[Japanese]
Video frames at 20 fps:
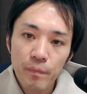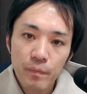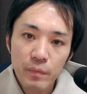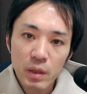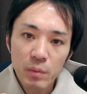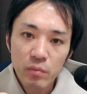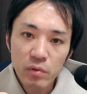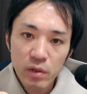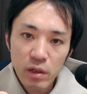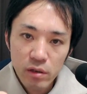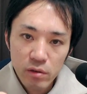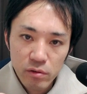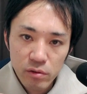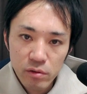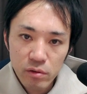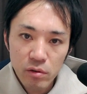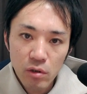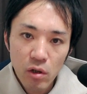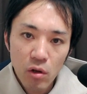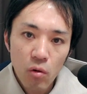で、
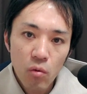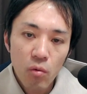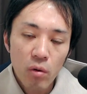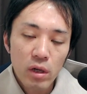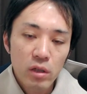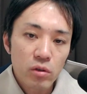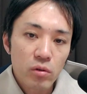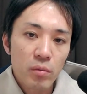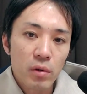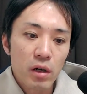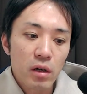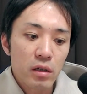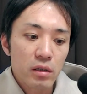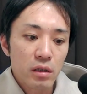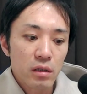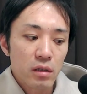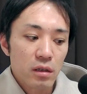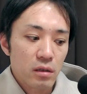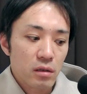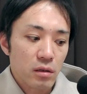プラスホワイト版が
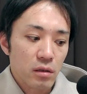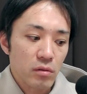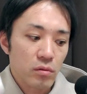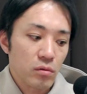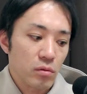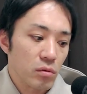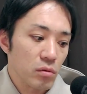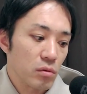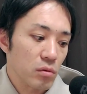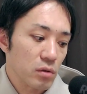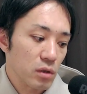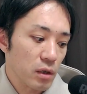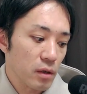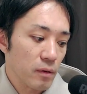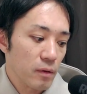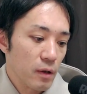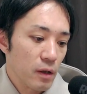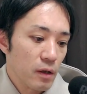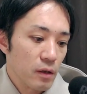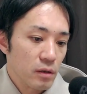出たっていうところで、